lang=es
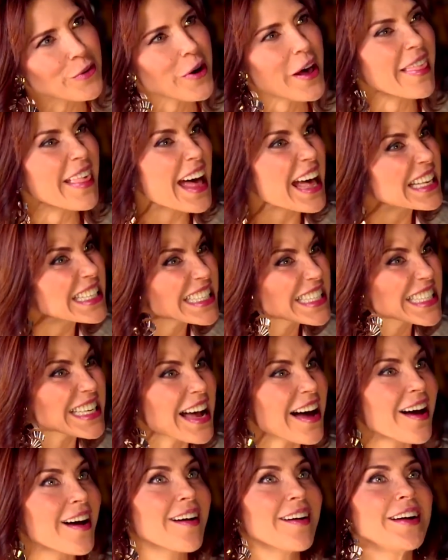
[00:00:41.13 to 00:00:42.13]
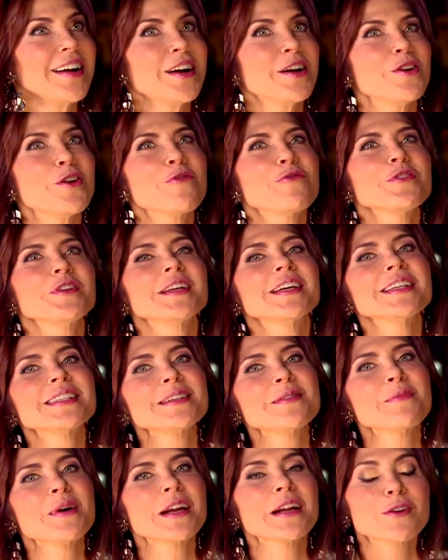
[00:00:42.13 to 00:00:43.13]
iba a danza. Los fines de
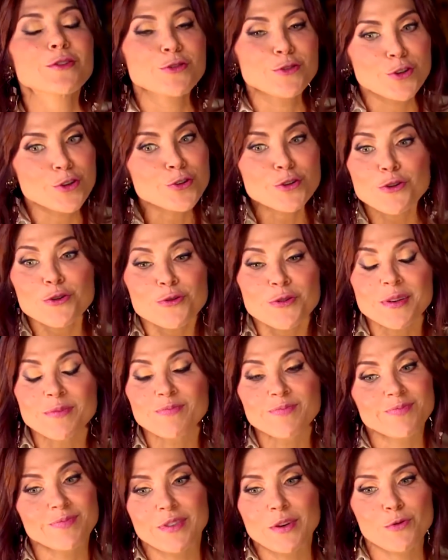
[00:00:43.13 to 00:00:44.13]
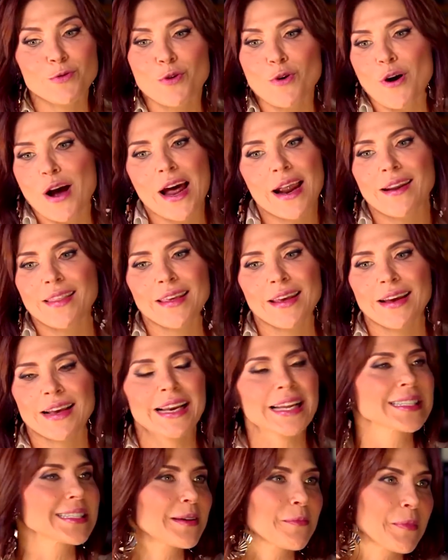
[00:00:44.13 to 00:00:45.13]
semana, yo soy de un hogar de
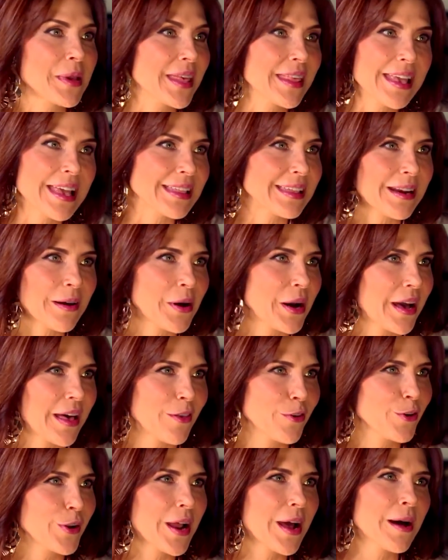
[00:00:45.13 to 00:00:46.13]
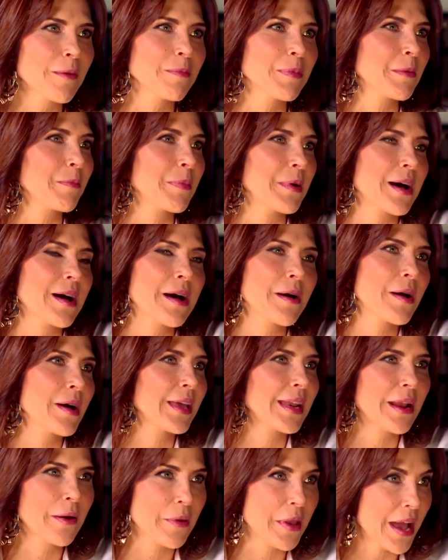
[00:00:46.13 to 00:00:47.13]
clase media trabajadora.
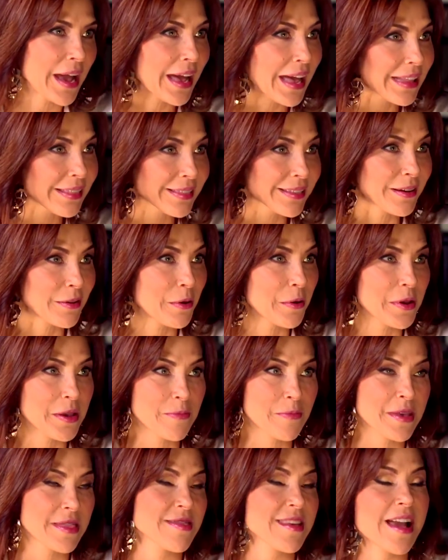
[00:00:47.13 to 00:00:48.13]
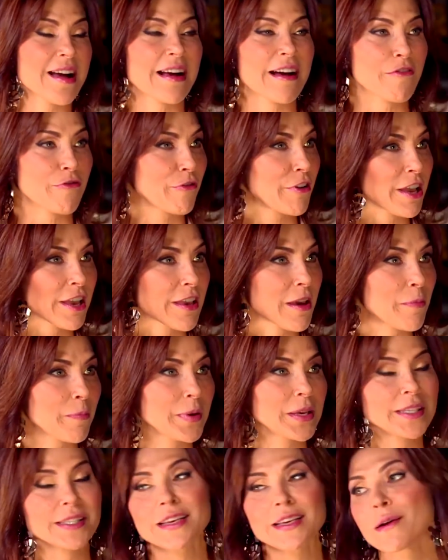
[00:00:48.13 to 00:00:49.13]
Papá era viajante, vendía café y
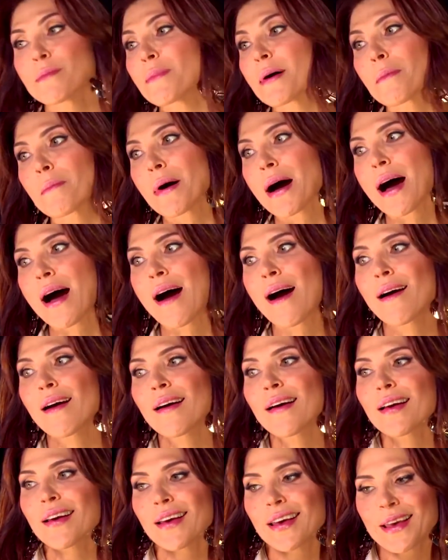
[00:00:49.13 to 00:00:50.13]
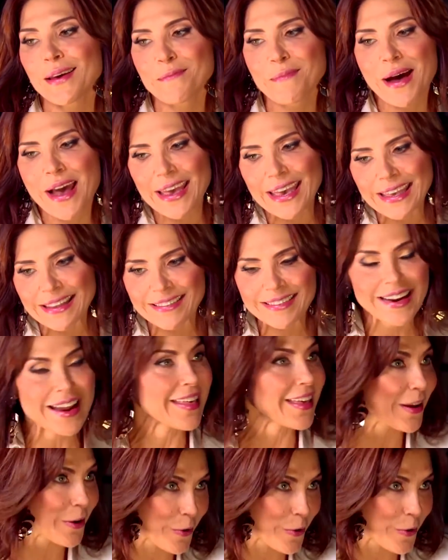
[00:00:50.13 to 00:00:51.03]
especies. Mamá eh, maestra de